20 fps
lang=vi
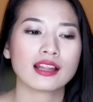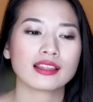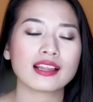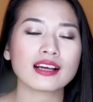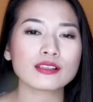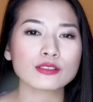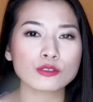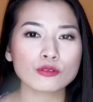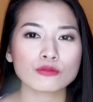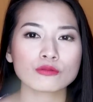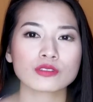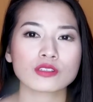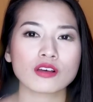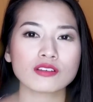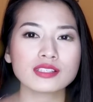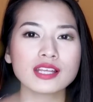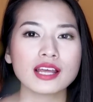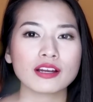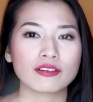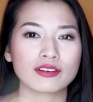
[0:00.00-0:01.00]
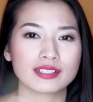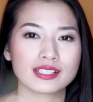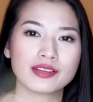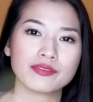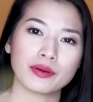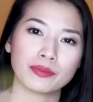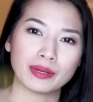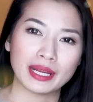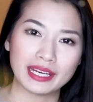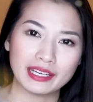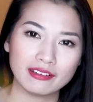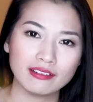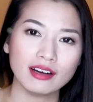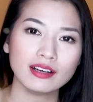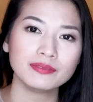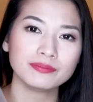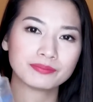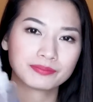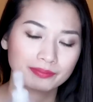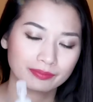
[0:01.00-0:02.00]
tác dụng rõ rệt của cái sản phẩm này
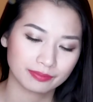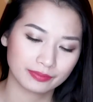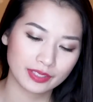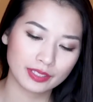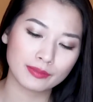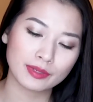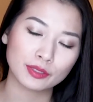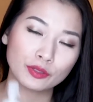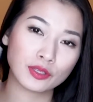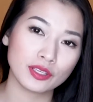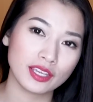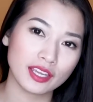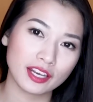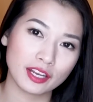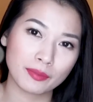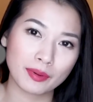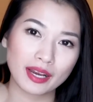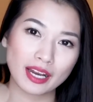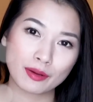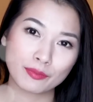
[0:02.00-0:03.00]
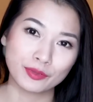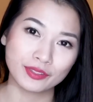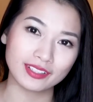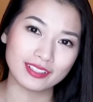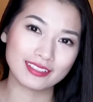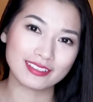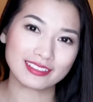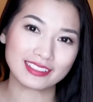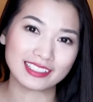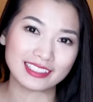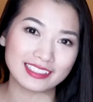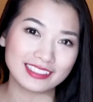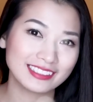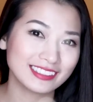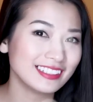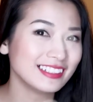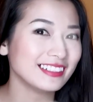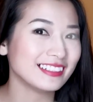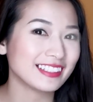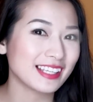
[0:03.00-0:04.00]
nữa nhưng mà tuy nhiên nếu bạn nào muốn thử thì
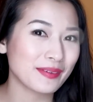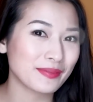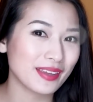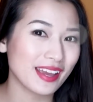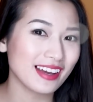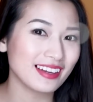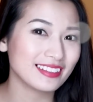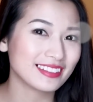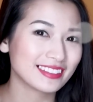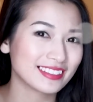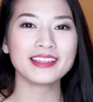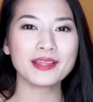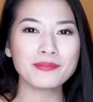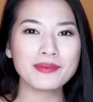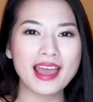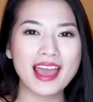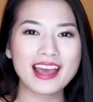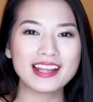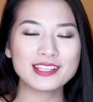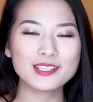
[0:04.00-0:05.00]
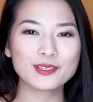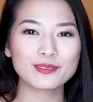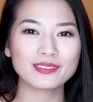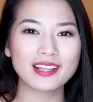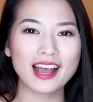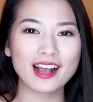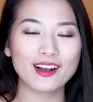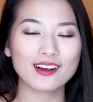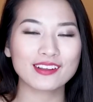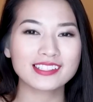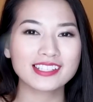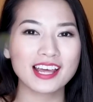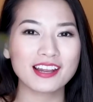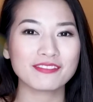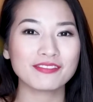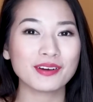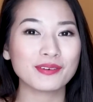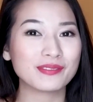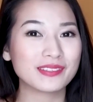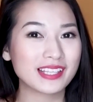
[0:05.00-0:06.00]
cứ thử xem nhé Tiếp đến chúng ta có
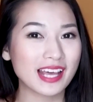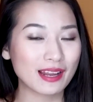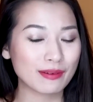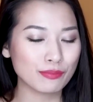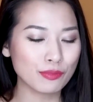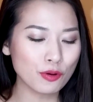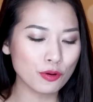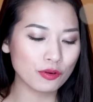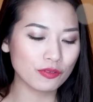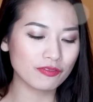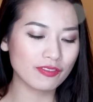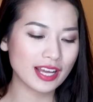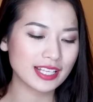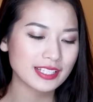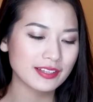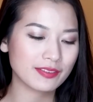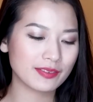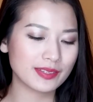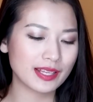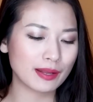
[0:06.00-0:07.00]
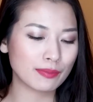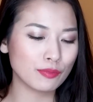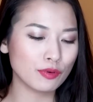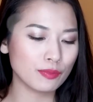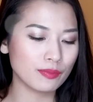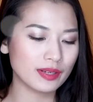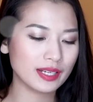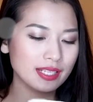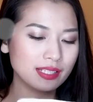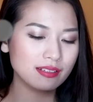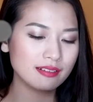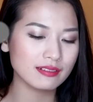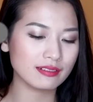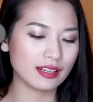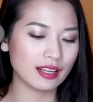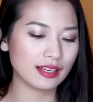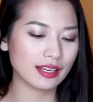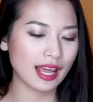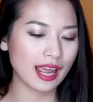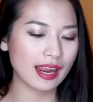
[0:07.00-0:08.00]
sản phẩm dán mụn và sản phẩm dán mụn mà Ly thử
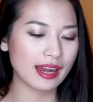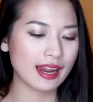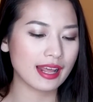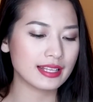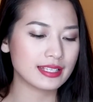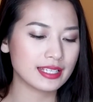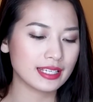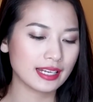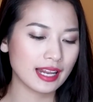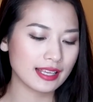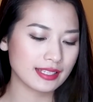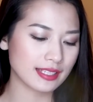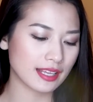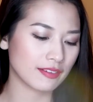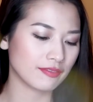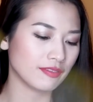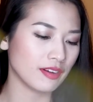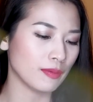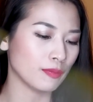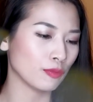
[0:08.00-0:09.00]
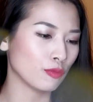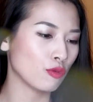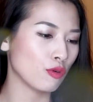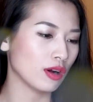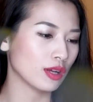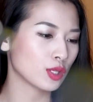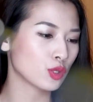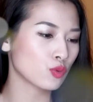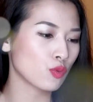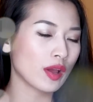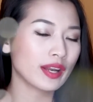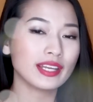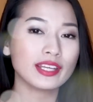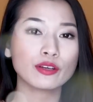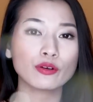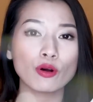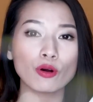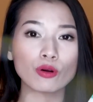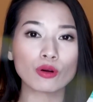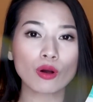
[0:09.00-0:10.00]
lần này đấy chính là sản phẩm của
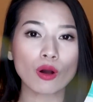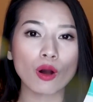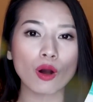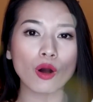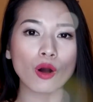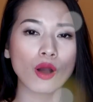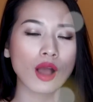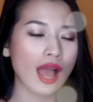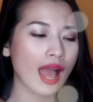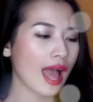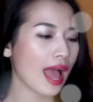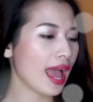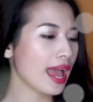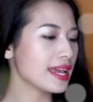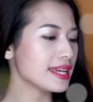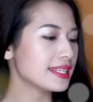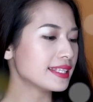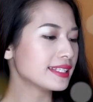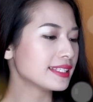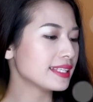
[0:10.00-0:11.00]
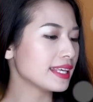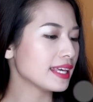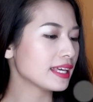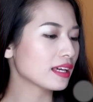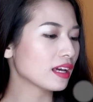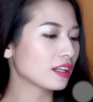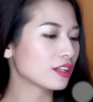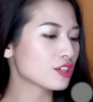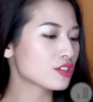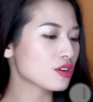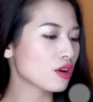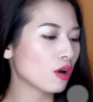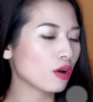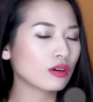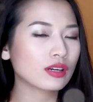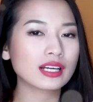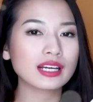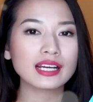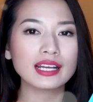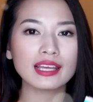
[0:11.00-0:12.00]
Swanikoko AC
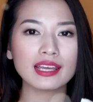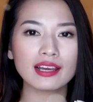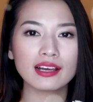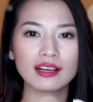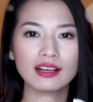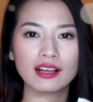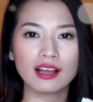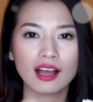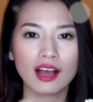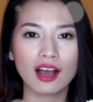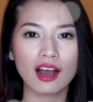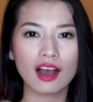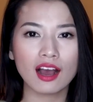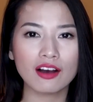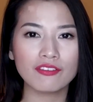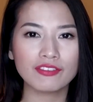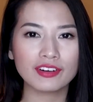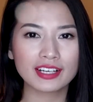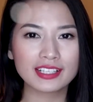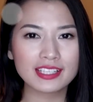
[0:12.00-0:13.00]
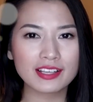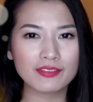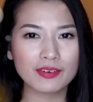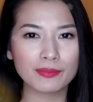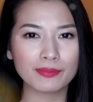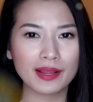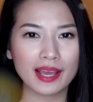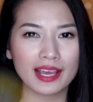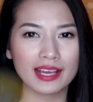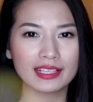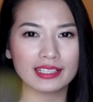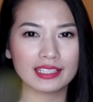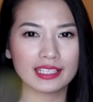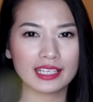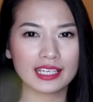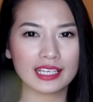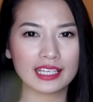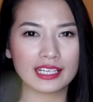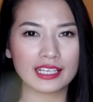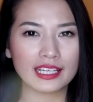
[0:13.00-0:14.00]
Control Clear à, Với cái sản phẩm này
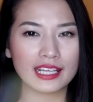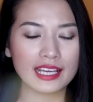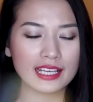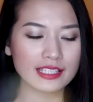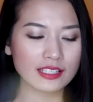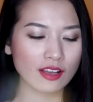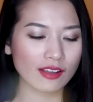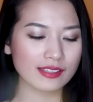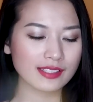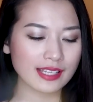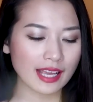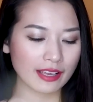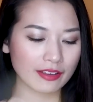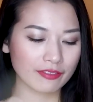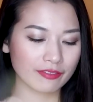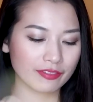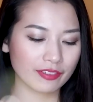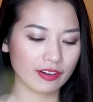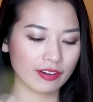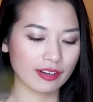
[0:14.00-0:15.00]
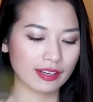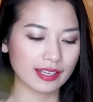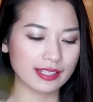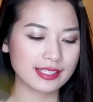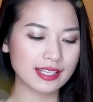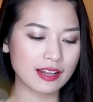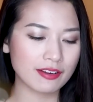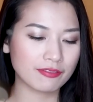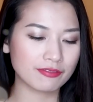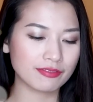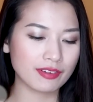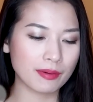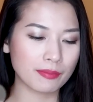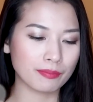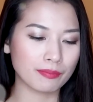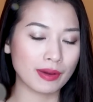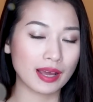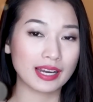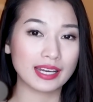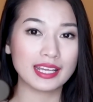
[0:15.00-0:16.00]
thì Ly so sánh với cái sản
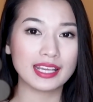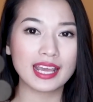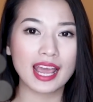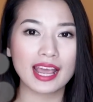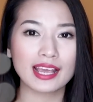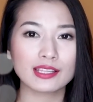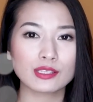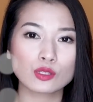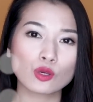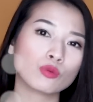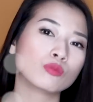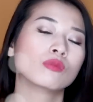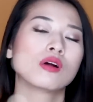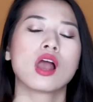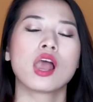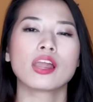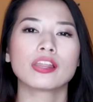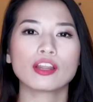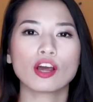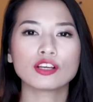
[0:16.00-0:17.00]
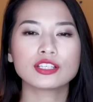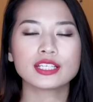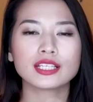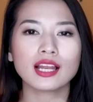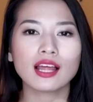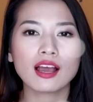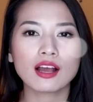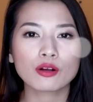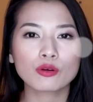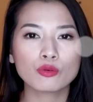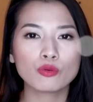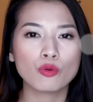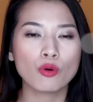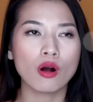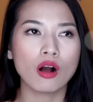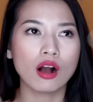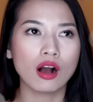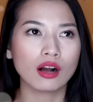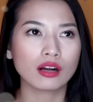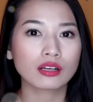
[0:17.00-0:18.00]
phẩm mà Ly hay dùng đó chính là
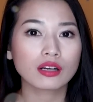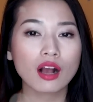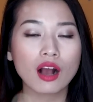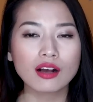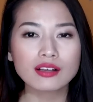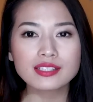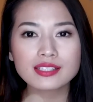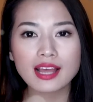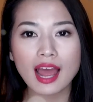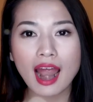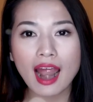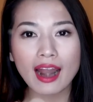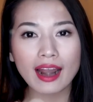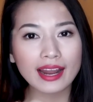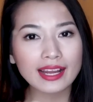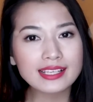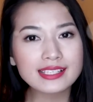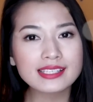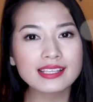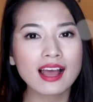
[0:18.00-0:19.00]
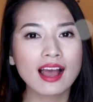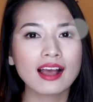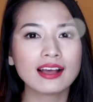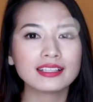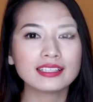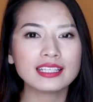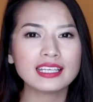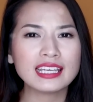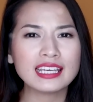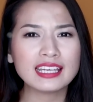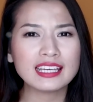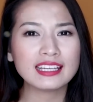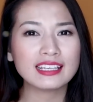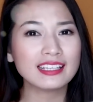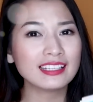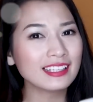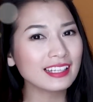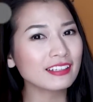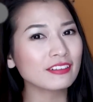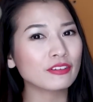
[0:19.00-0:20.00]
của uh, COS RX thì
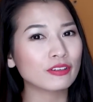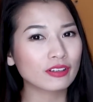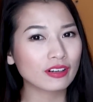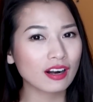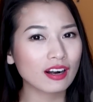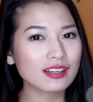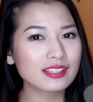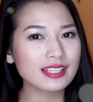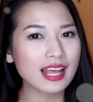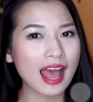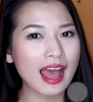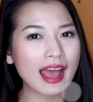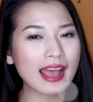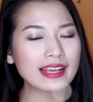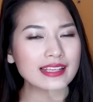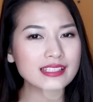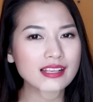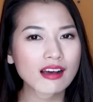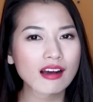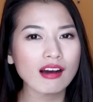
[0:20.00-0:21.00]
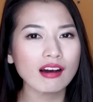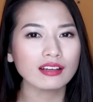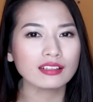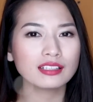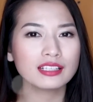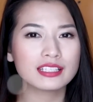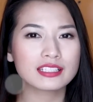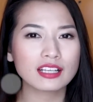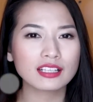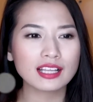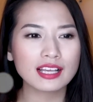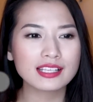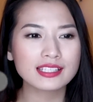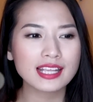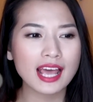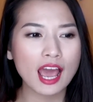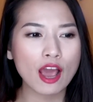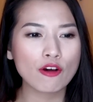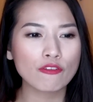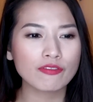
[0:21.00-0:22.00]
Ly thích của COS RX hơn lý do tại
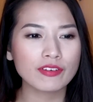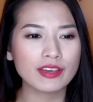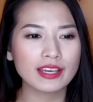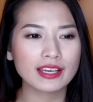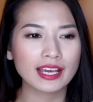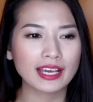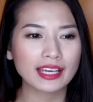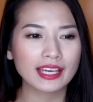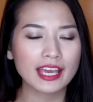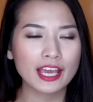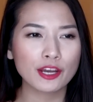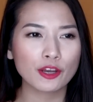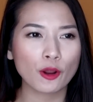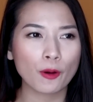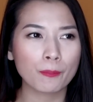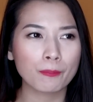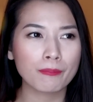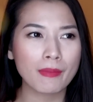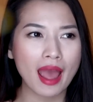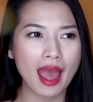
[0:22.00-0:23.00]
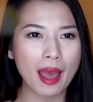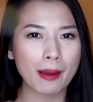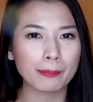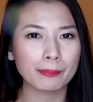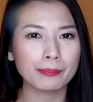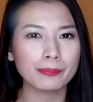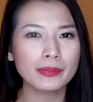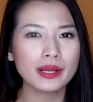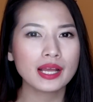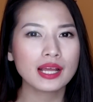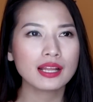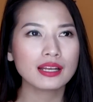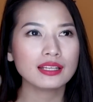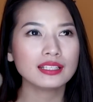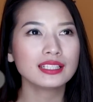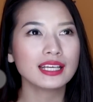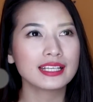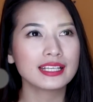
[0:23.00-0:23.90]
sao vì cái kia nó bám Ly